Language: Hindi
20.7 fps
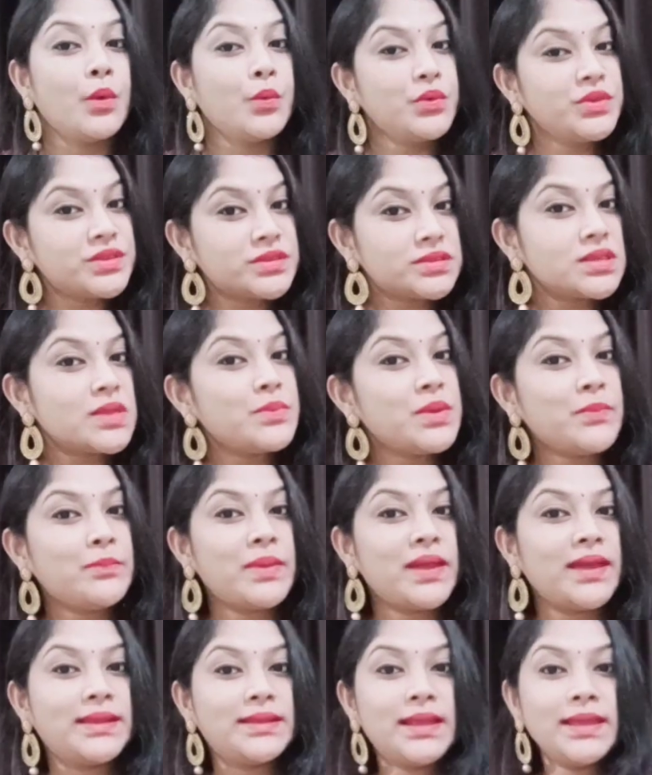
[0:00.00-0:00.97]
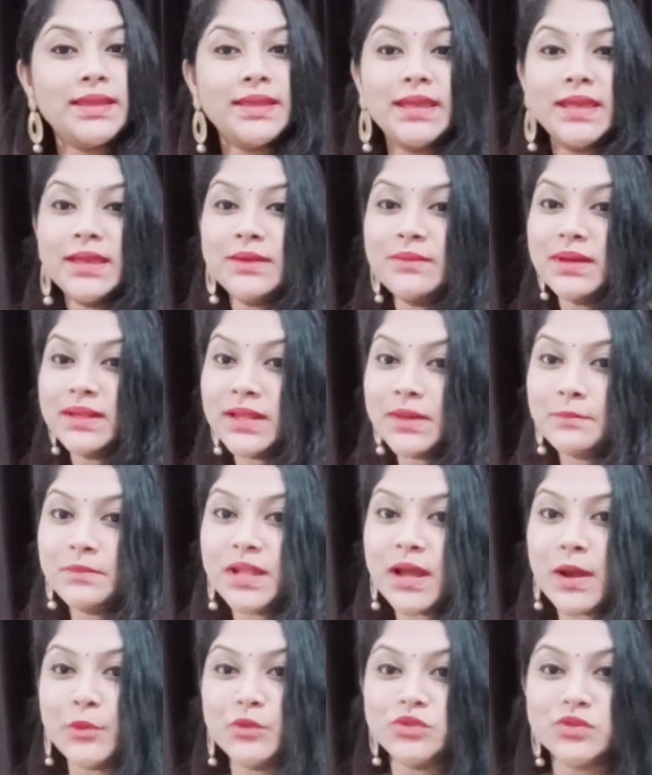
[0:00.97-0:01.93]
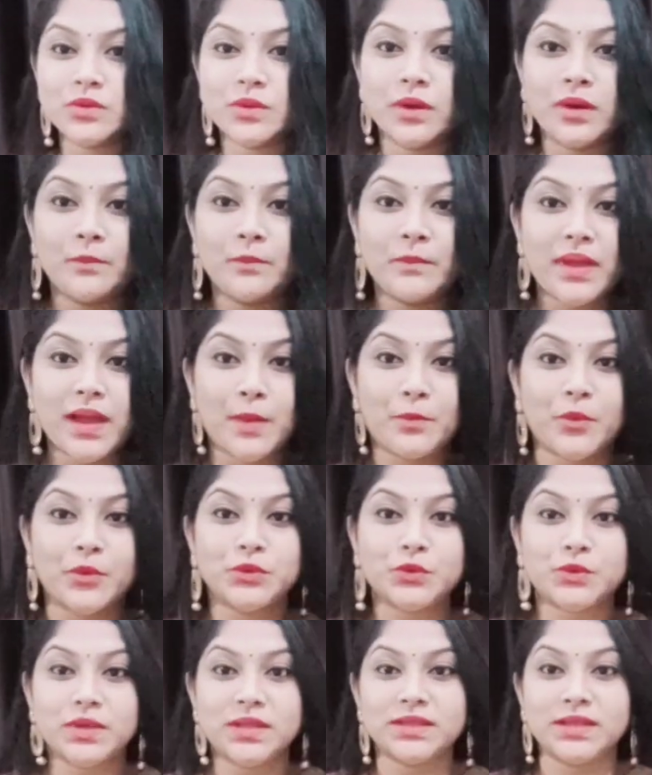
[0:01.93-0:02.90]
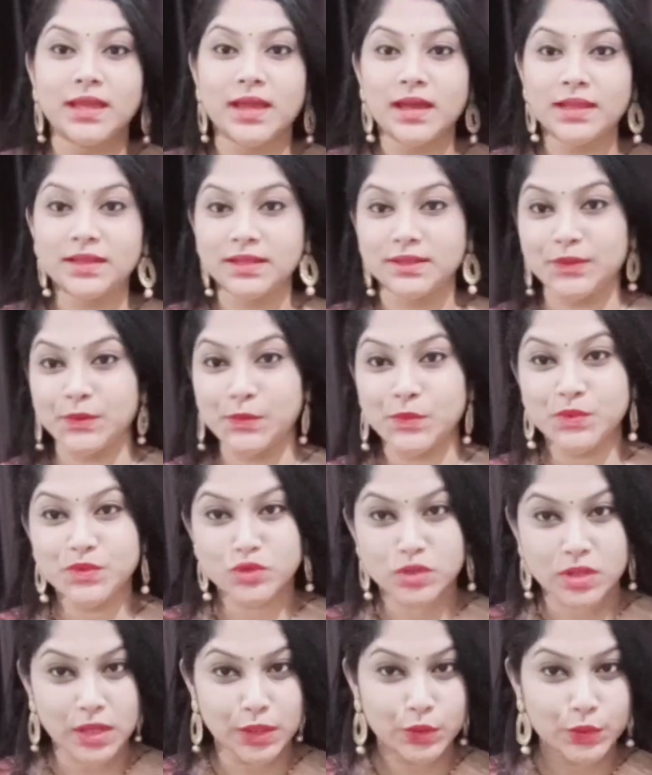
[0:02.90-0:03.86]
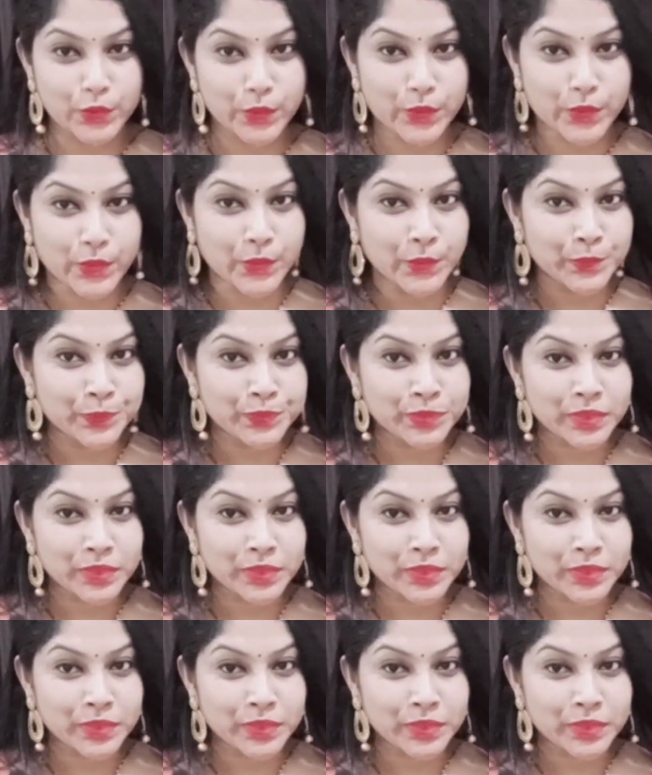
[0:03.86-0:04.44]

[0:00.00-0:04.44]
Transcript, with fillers: उससे भी पहले ये वाला ब्लाउज मैं आपको थोड़ा दिखा देती लेती हूँ इसका लुक